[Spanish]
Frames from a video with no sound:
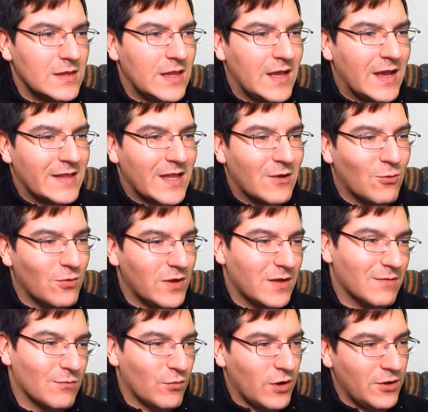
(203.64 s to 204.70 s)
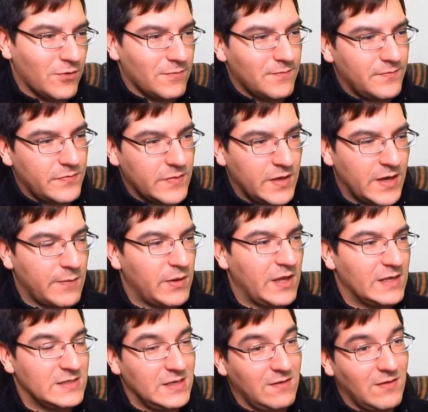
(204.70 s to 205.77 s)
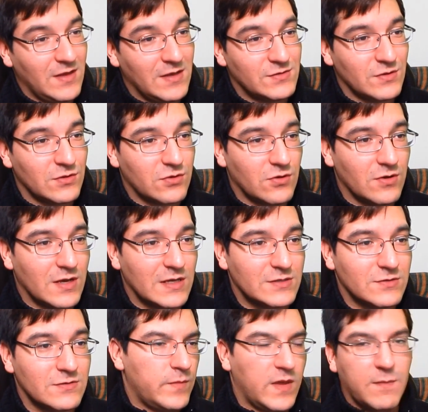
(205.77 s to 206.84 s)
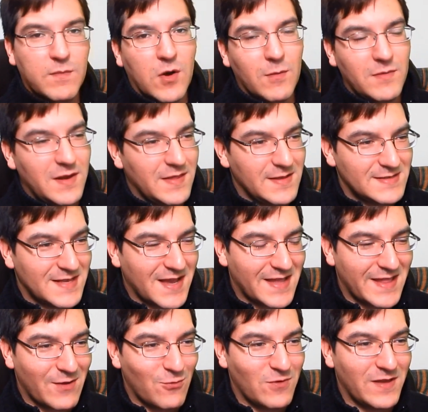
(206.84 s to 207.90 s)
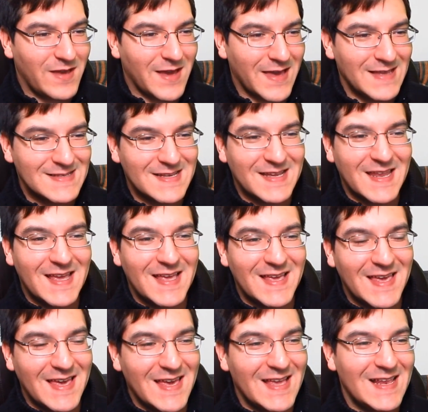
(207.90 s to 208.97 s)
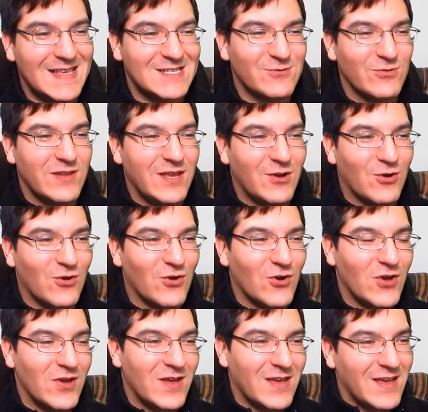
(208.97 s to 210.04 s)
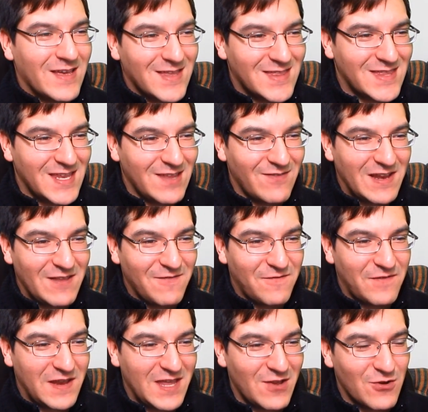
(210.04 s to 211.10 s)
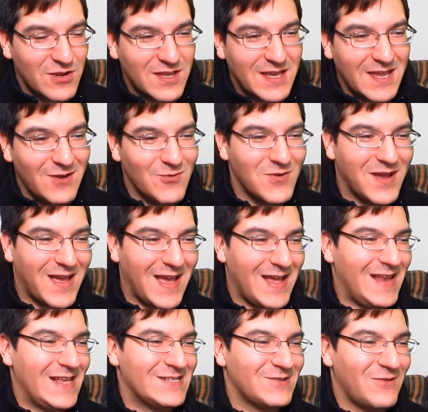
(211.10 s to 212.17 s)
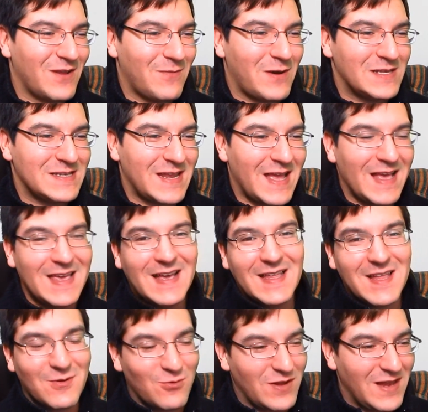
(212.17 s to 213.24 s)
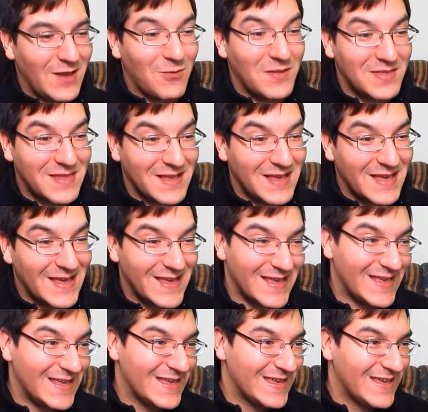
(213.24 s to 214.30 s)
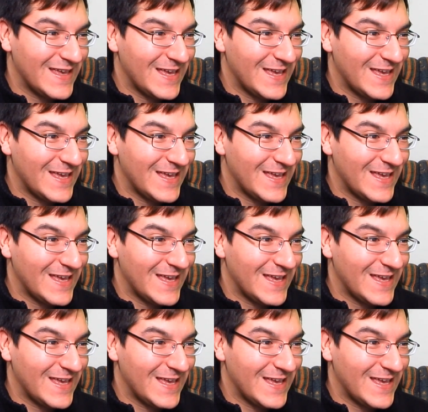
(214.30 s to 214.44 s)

de Katakuri. Bueno, era predecible eso en todo caso. Big Mom le dice a Katakuri que quien se cree que él es un hijo de nivel inferior, que nunca la sobrepasará, y Katakuri le cuenta que,